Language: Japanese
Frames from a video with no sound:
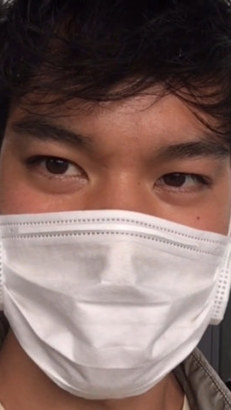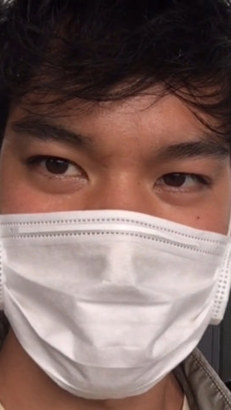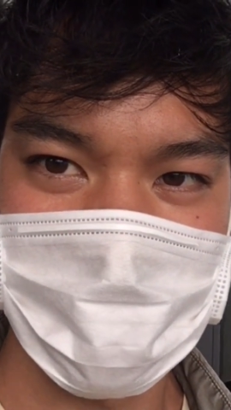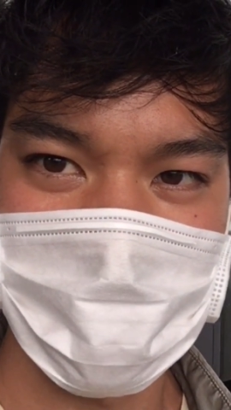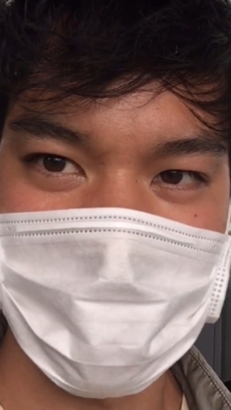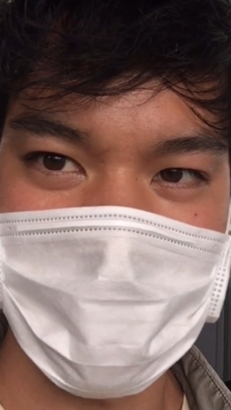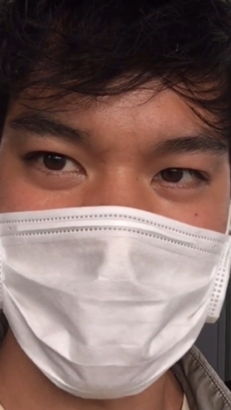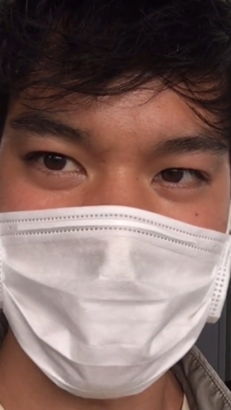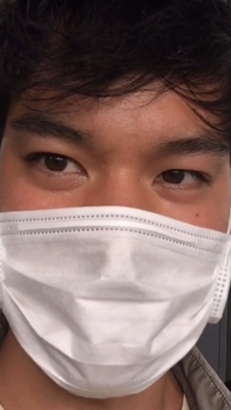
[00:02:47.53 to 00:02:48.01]

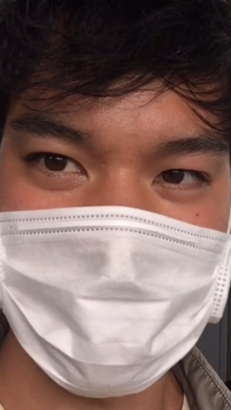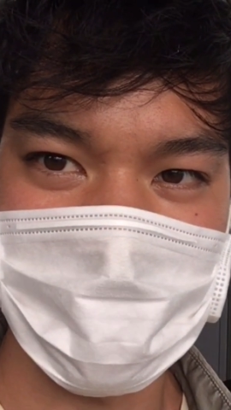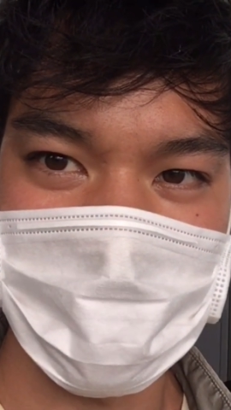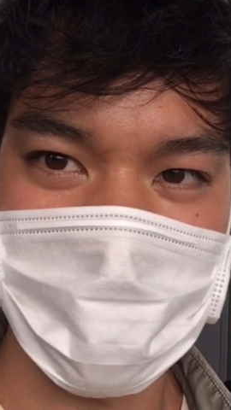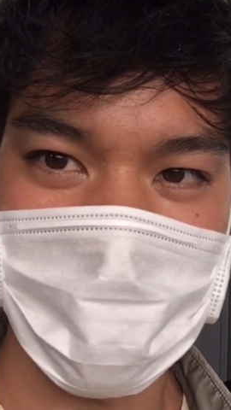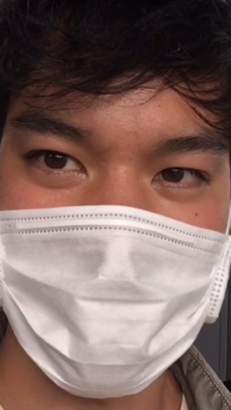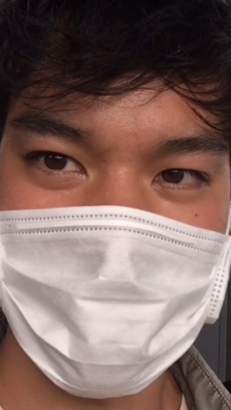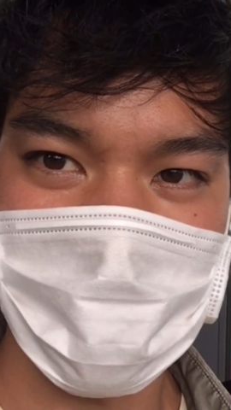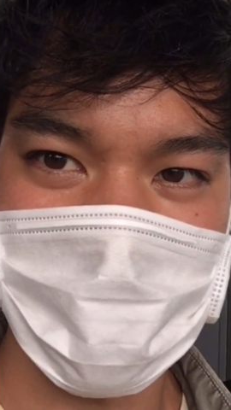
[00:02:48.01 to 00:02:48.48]
とりあえず日
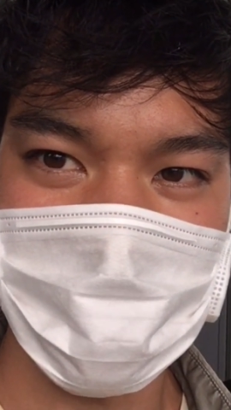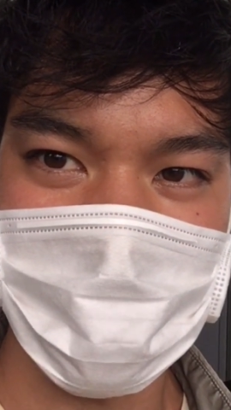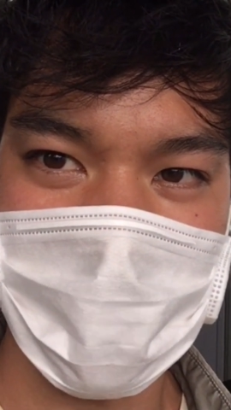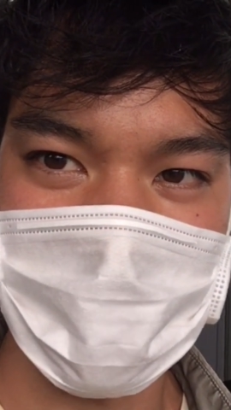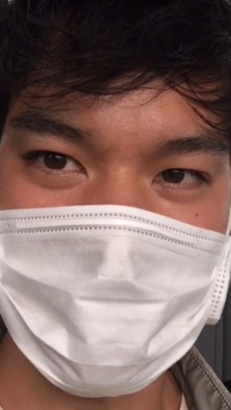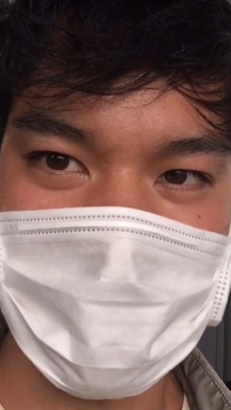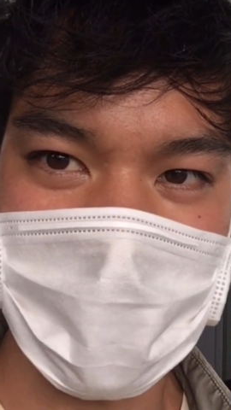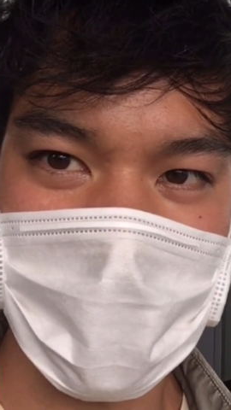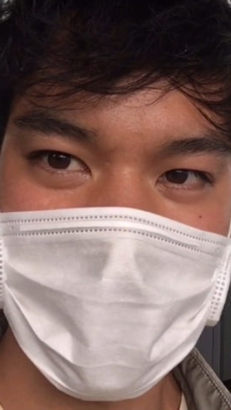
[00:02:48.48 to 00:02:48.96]
本来
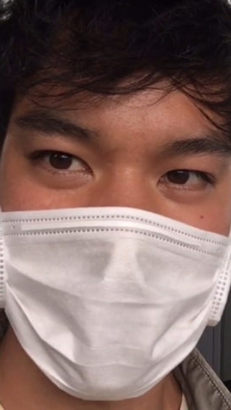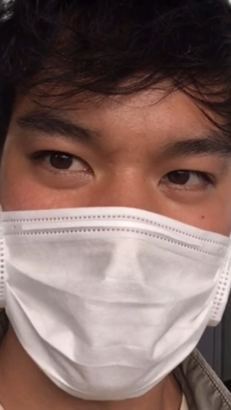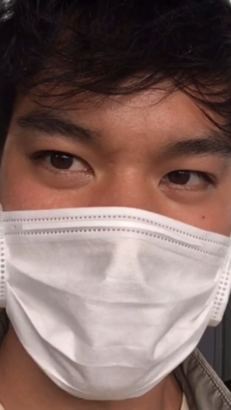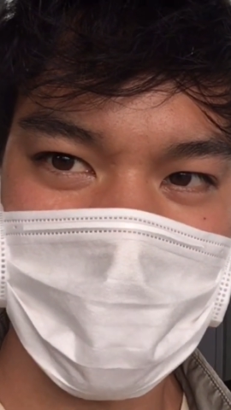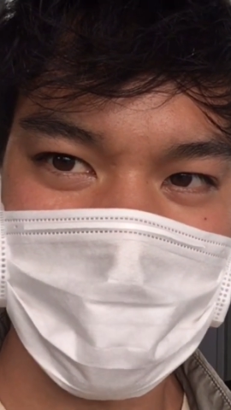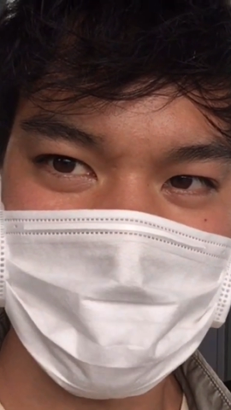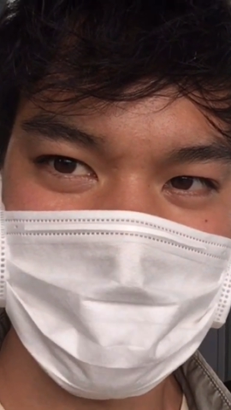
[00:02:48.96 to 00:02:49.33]
ました。